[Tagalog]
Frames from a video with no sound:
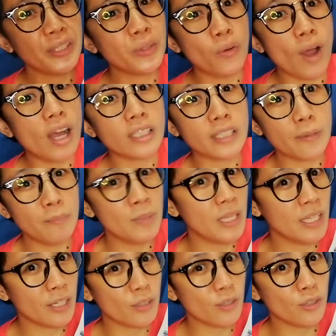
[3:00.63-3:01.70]
ito ang
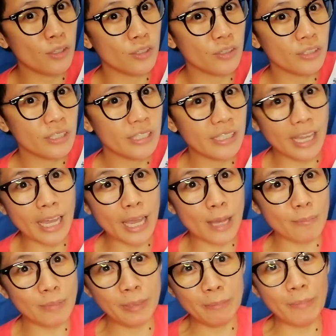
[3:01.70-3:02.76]
nabili ko na
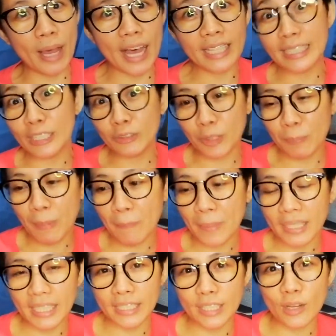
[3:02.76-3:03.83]
cam iba at ito
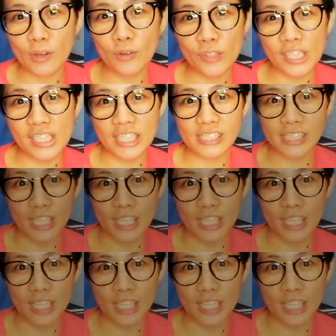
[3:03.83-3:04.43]
ipapakita ko na siya sa